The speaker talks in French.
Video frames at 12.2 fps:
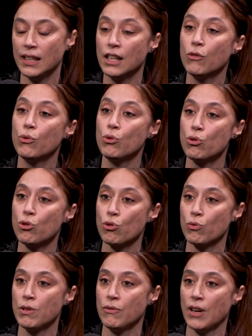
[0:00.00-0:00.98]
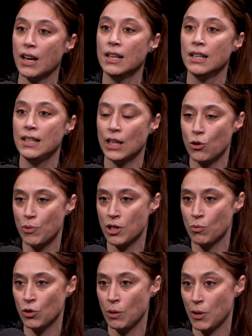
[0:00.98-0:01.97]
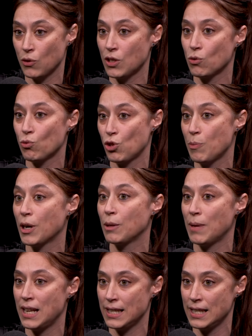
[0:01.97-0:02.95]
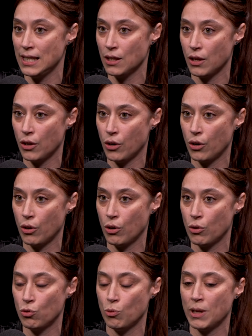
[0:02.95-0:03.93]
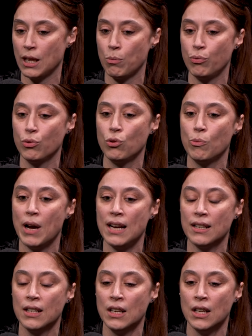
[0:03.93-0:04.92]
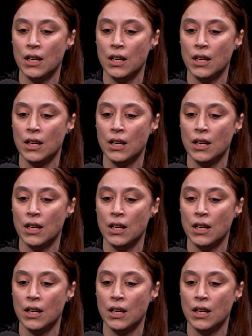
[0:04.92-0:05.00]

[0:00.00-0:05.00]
qui évolue aujourd'hui vers l'accompagnement des personnes qui sont touchées par une maladie mmh. de manière plus globale.